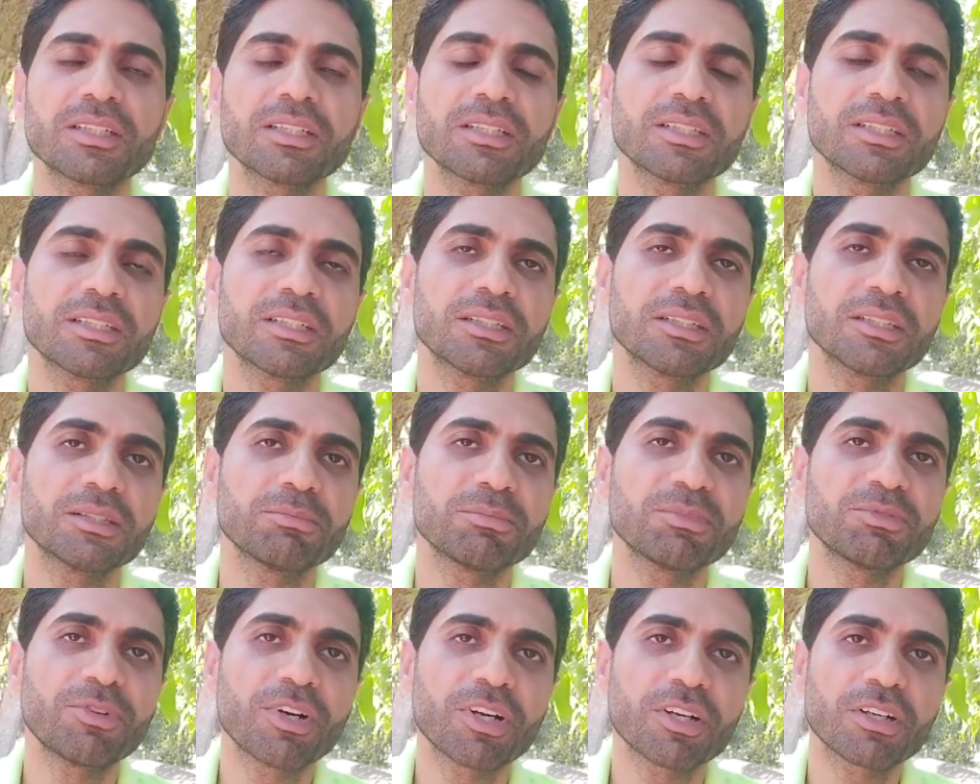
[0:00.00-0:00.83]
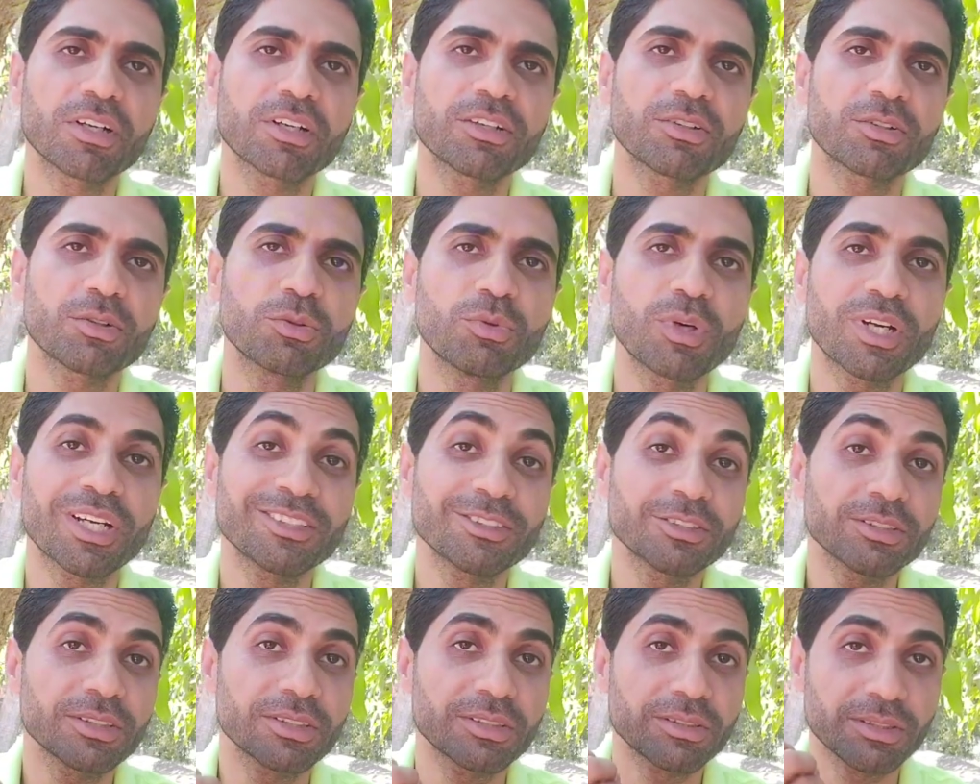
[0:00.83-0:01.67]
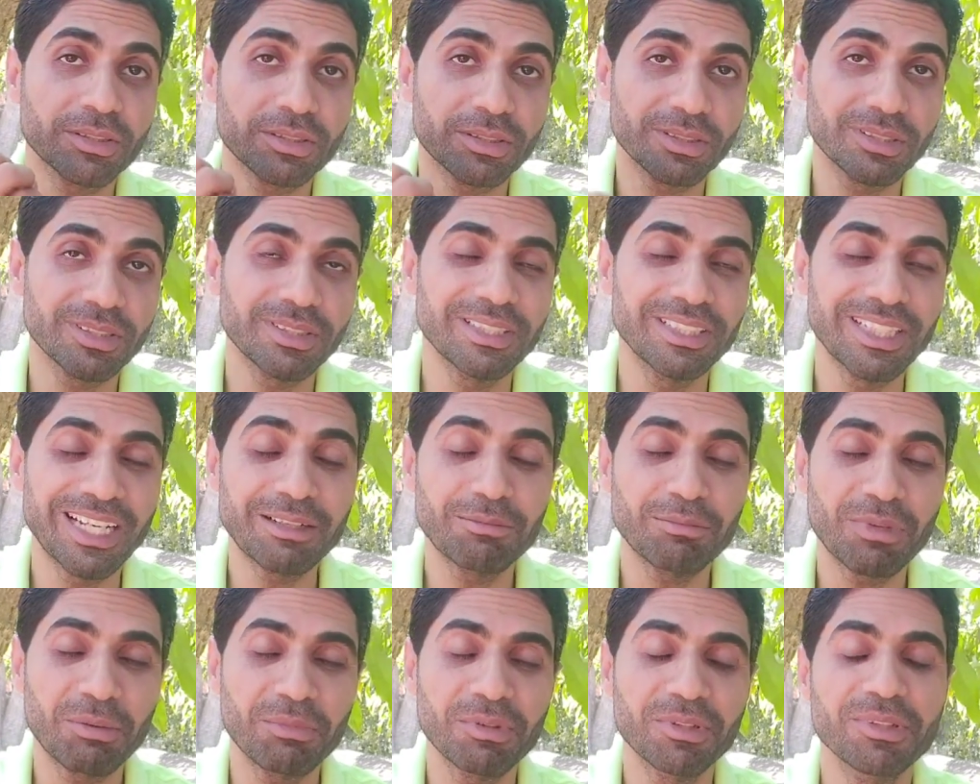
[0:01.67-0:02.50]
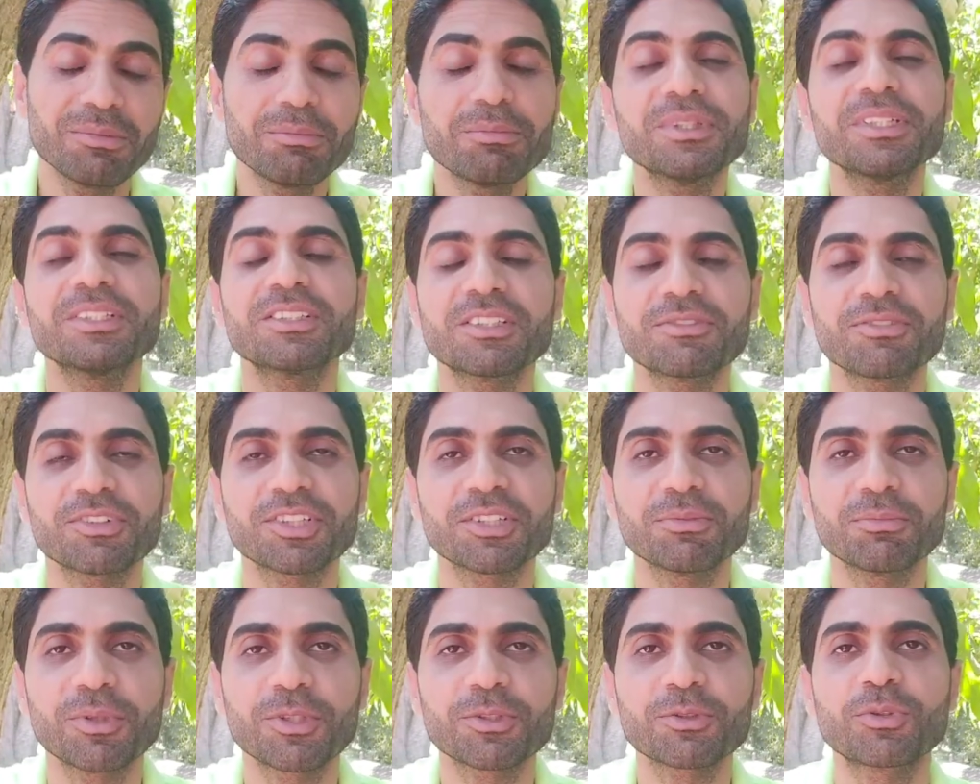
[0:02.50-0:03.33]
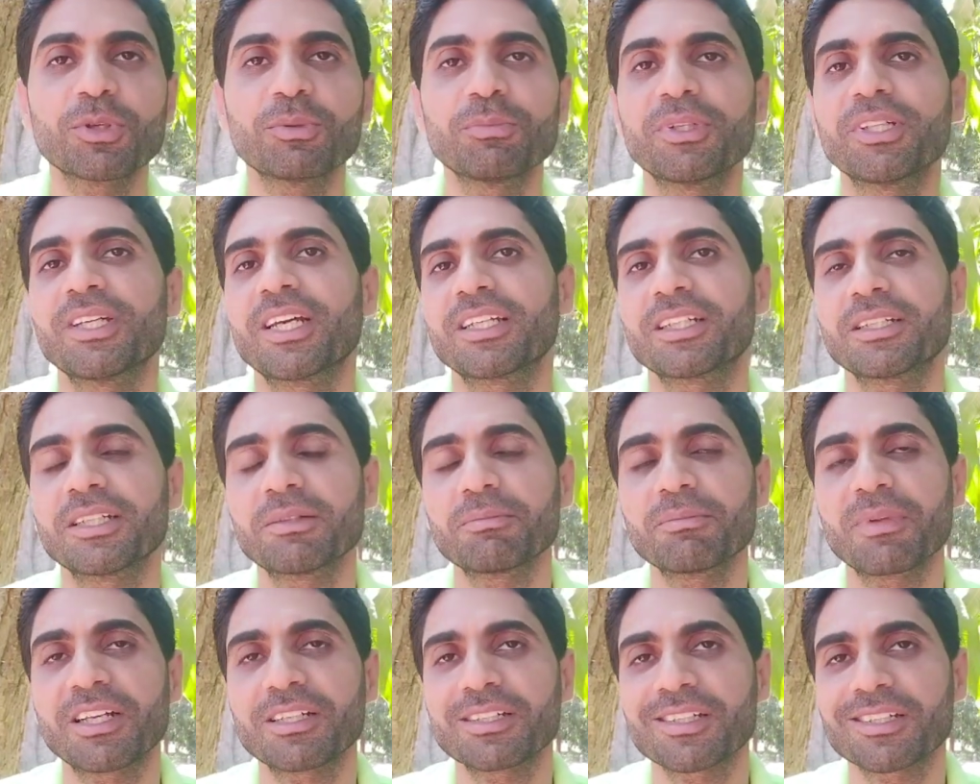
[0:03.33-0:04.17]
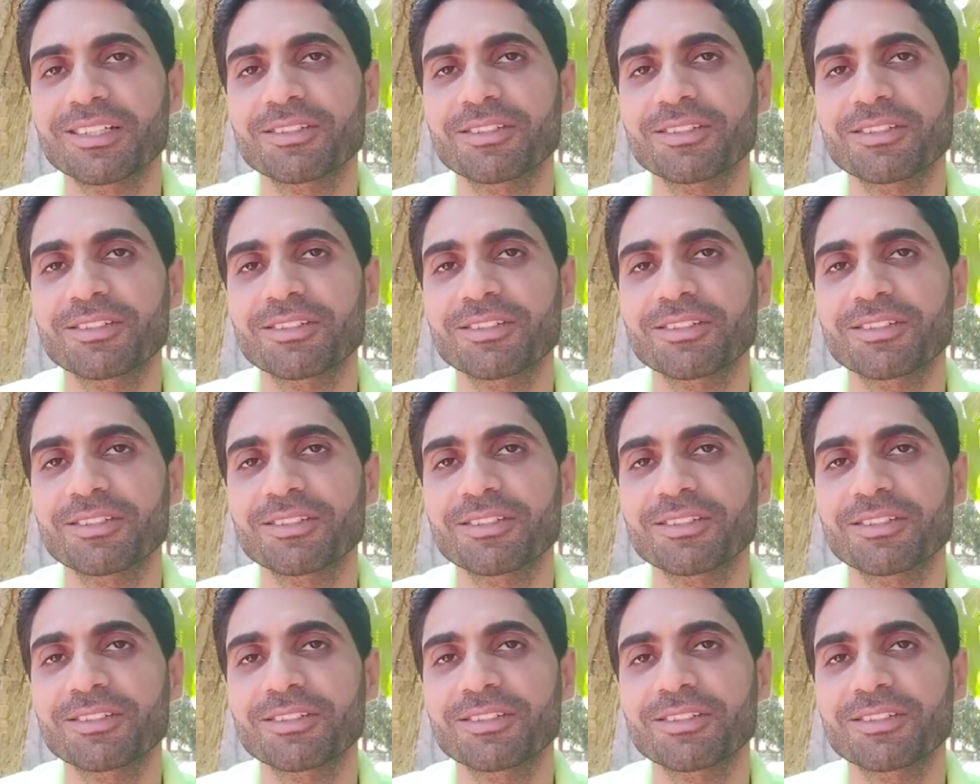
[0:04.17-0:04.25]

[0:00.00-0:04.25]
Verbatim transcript: آه، بيفكر هو كان يجمع بين بين صفتين برضه يعني يجمع